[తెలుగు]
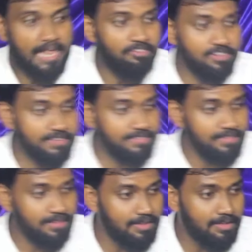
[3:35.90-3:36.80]

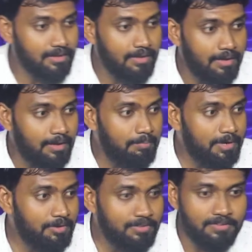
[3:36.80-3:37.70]
ఏమొచ్చేసింది
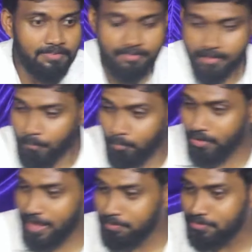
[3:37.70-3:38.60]
పిండి వచ్చేసింది
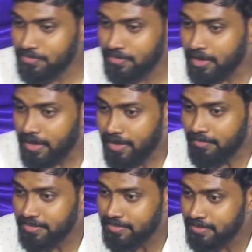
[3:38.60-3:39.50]
బుడ్డేపు చూసింది
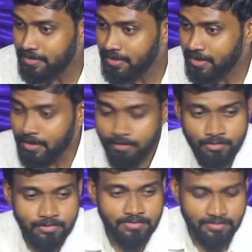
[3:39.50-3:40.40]
ఏమొచ్చింది
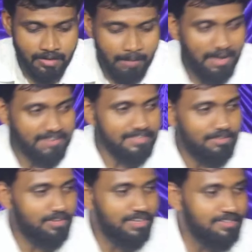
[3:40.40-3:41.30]
నూనె వచ్చింది పాస్గారు
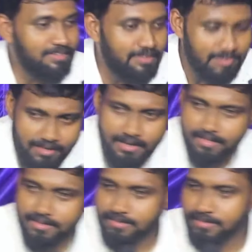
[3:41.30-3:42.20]
కొట్టేసింది
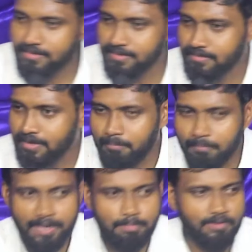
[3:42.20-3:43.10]
వీళ్ళిద్దరు తినేశారు
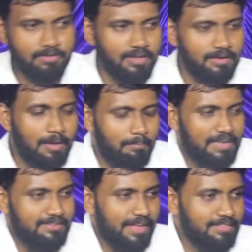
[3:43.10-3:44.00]
మళ్ళీ పడుకున్నారు
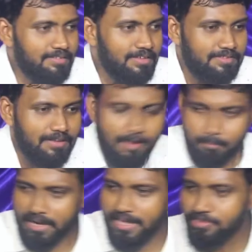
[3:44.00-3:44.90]
మళ్ళీ సాయంత్రం వేసారు
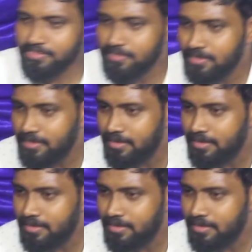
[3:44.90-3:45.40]
మళ్ళీ ఏమొచ్చింది